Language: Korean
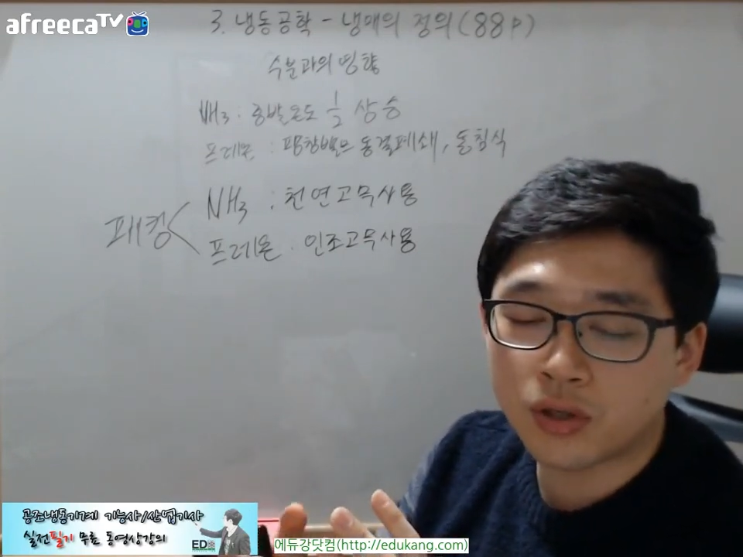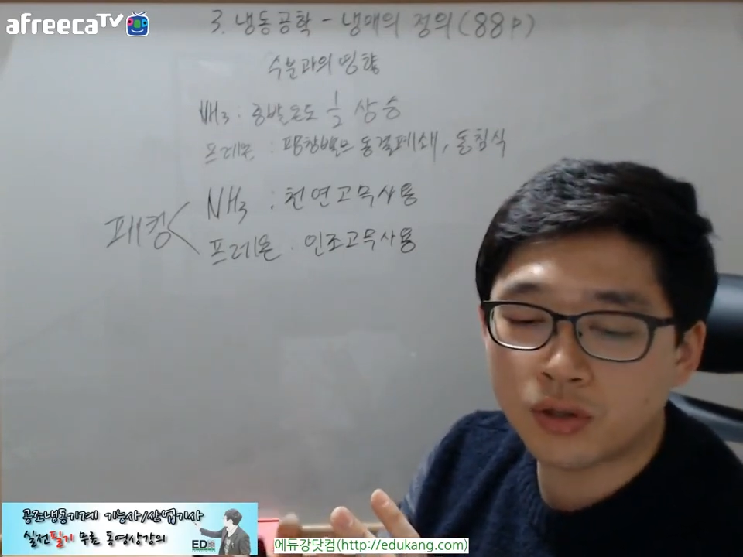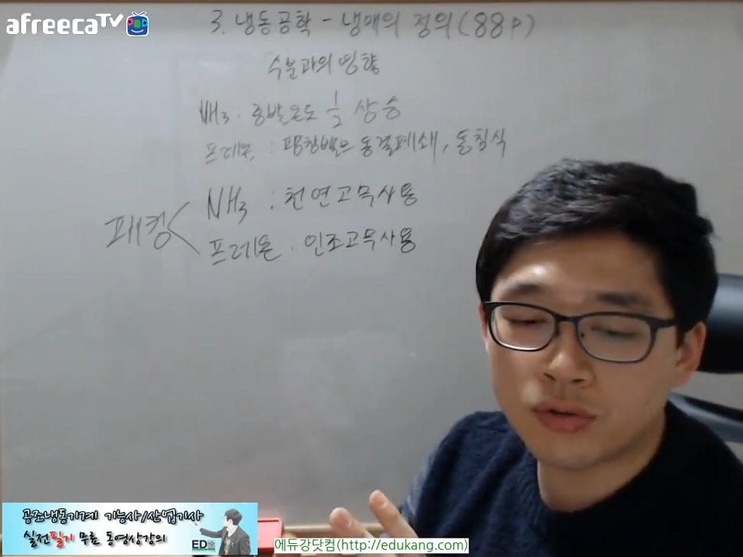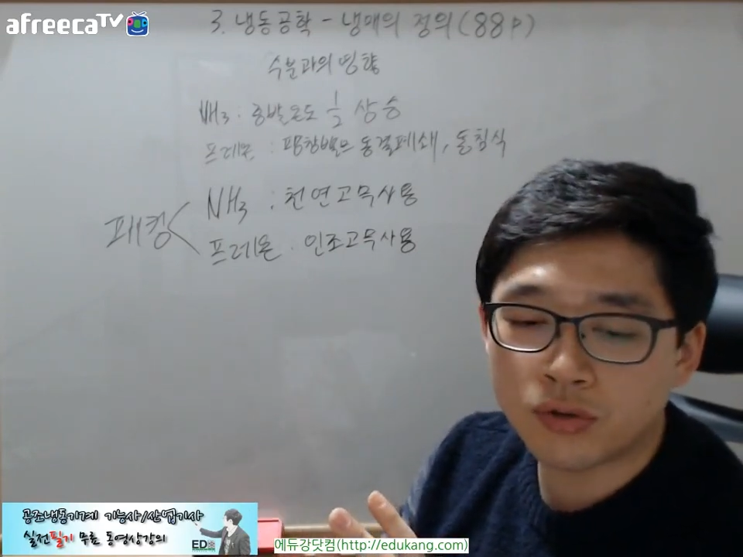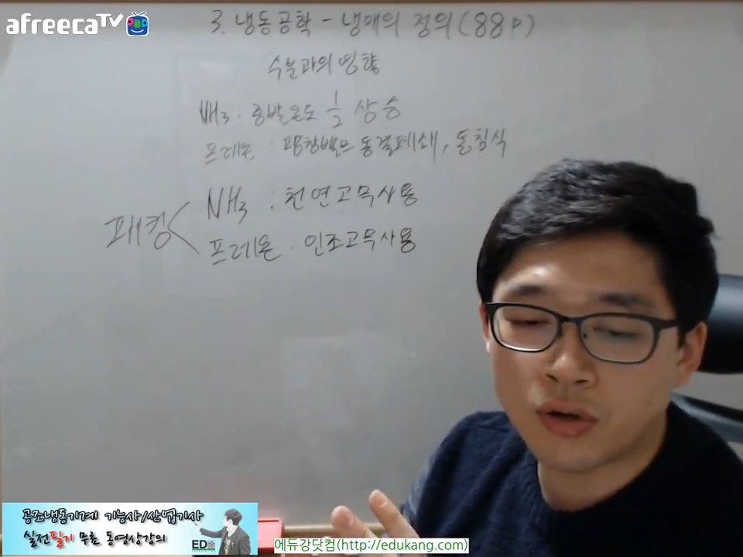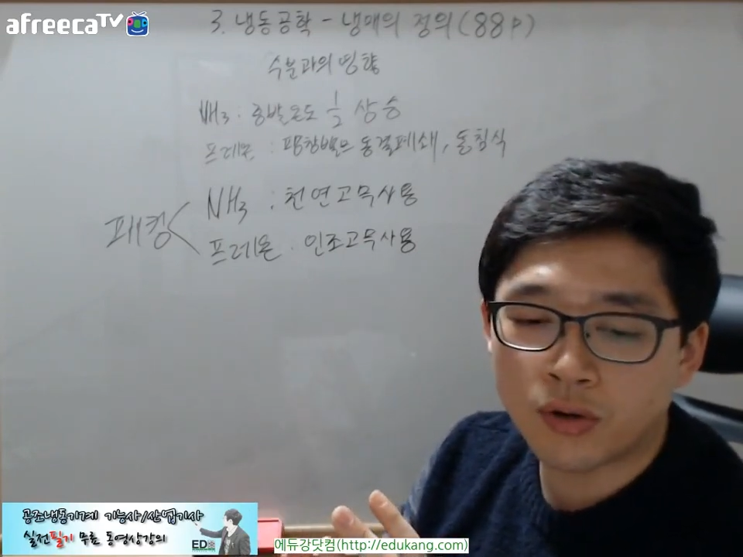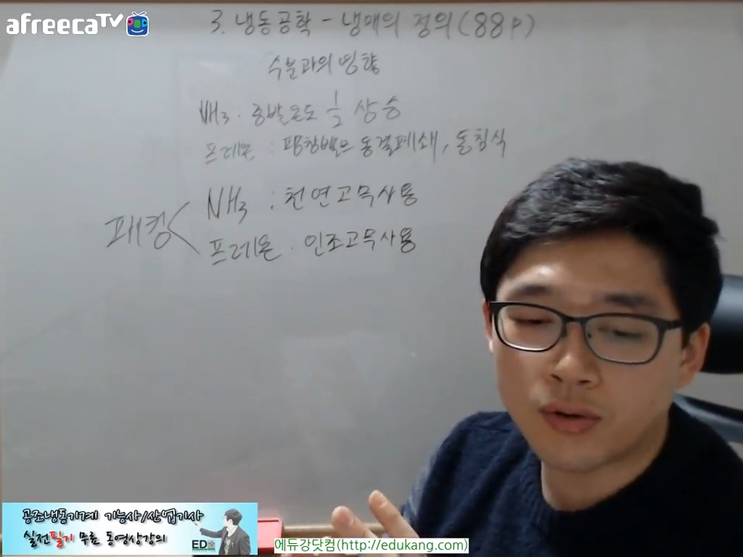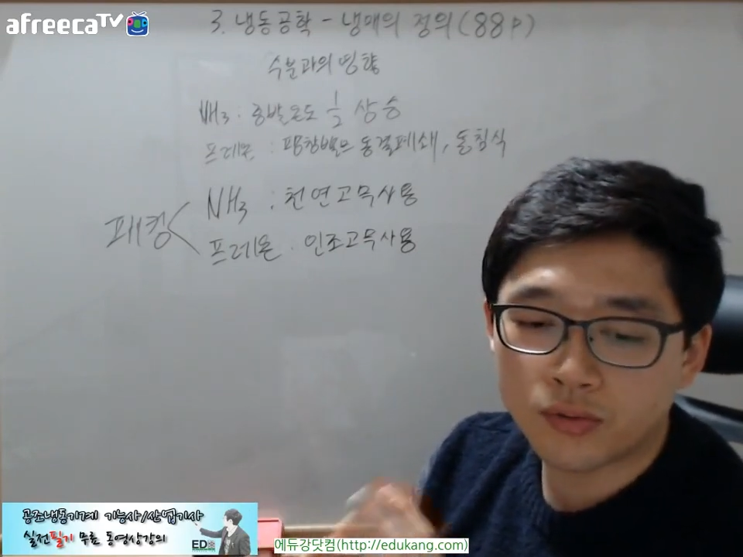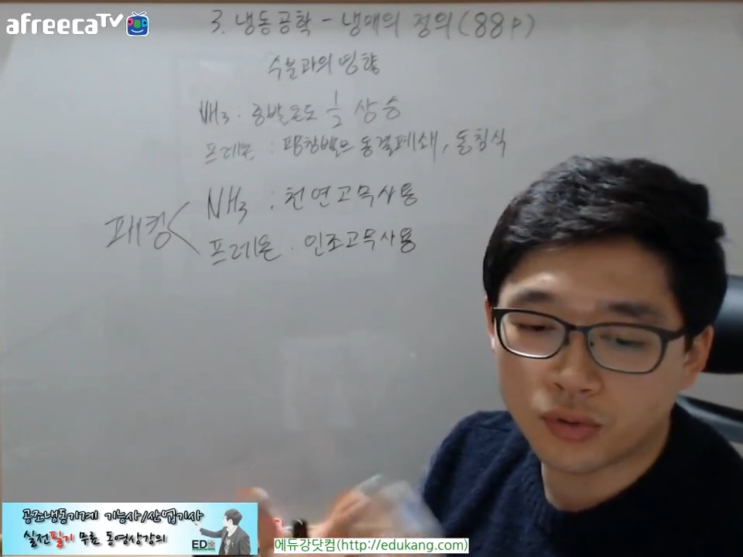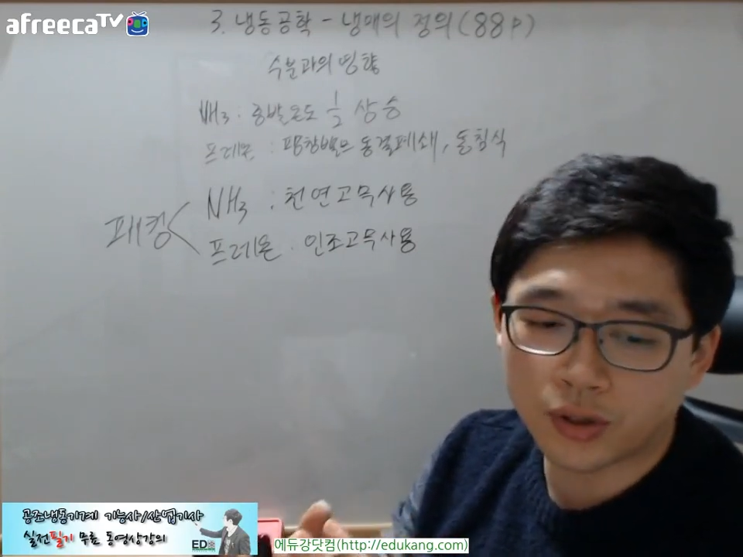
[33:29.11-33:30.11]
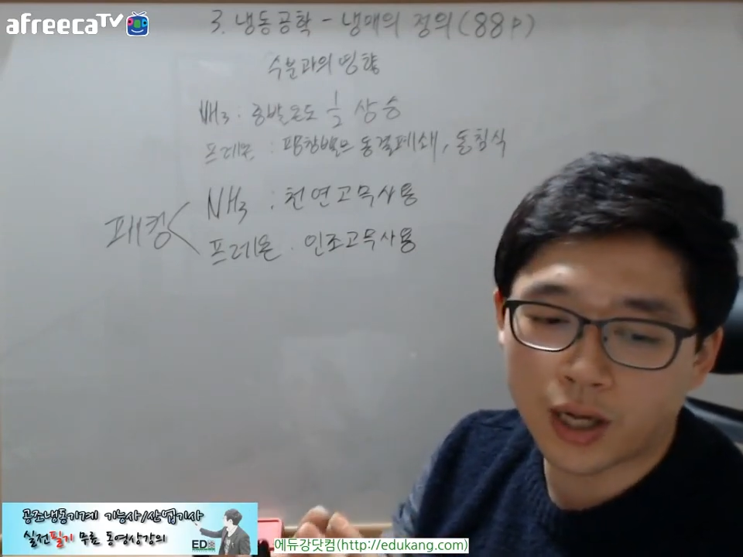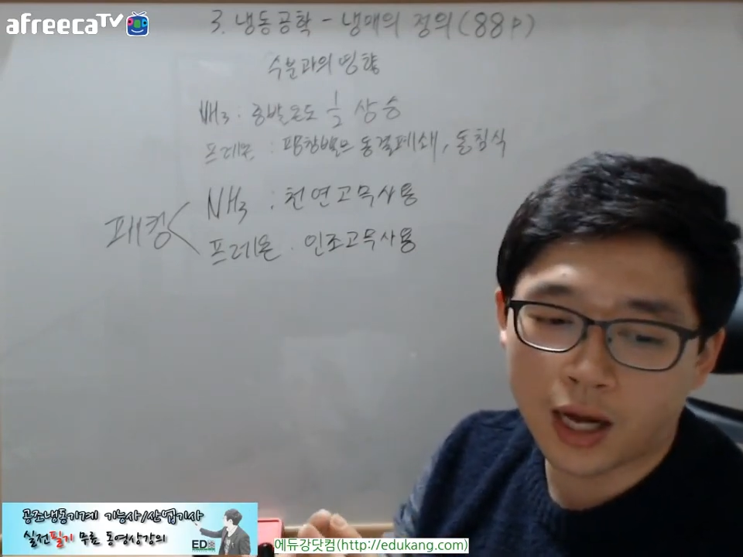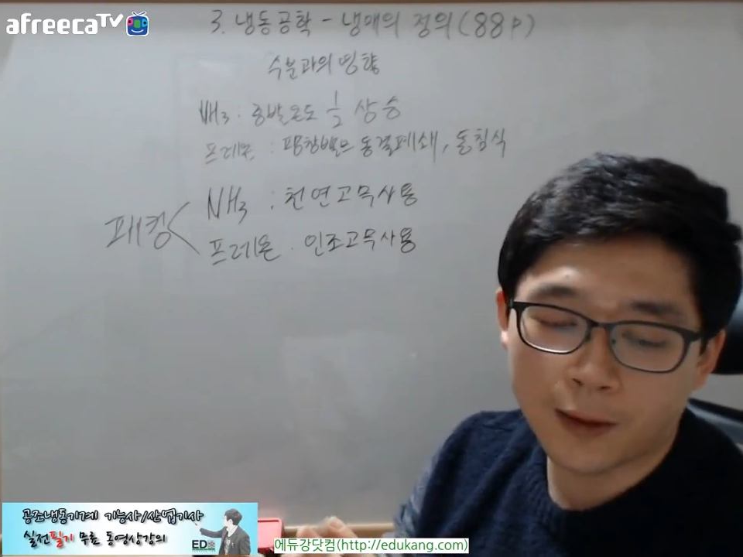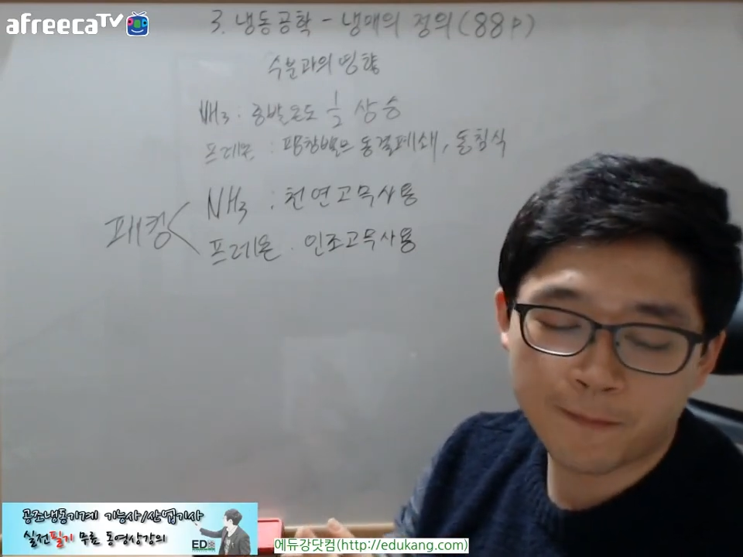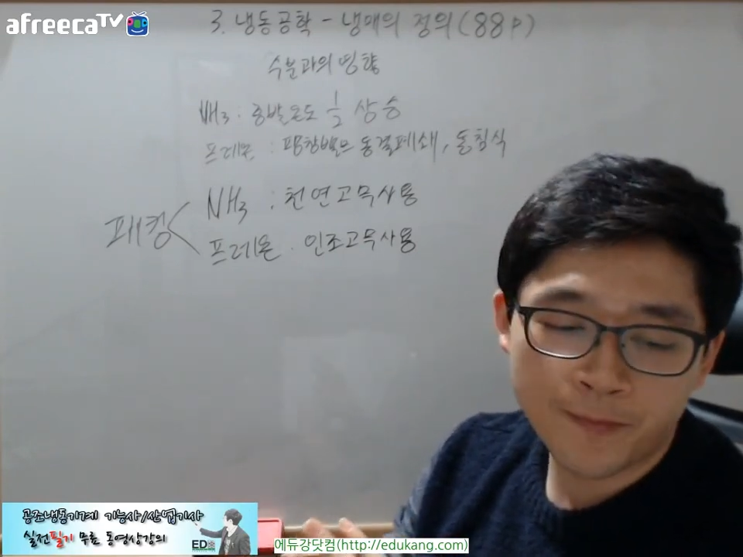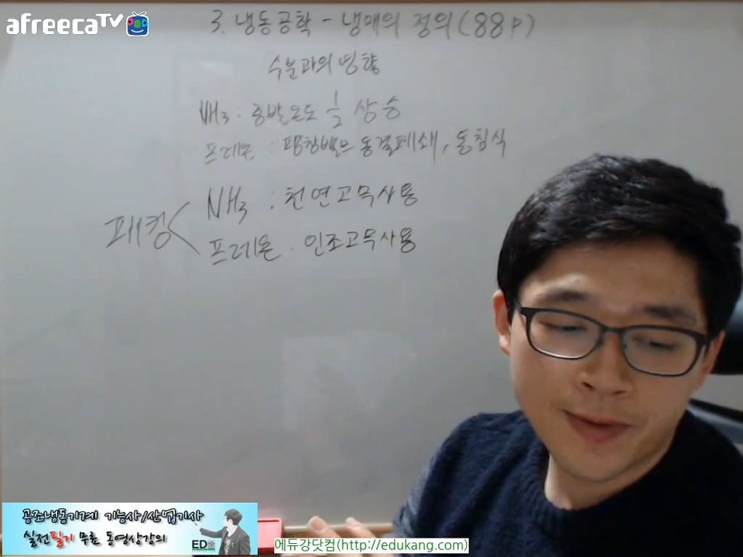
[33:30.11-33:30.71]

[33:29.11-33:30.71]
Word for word: 클수록 좋다.